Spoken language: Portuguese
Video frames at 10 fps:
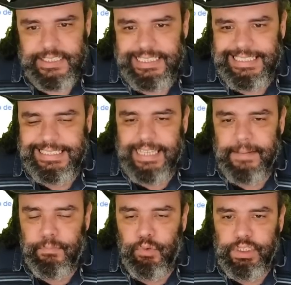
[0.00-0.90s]
isso
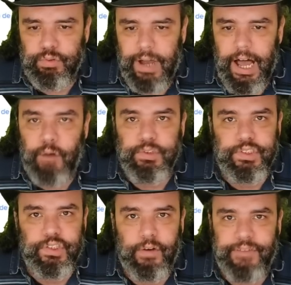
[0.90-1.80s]
é muito
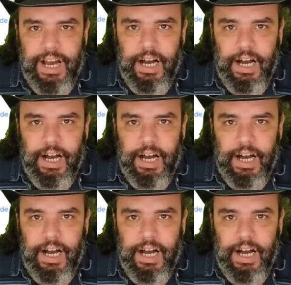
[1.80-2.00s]
out of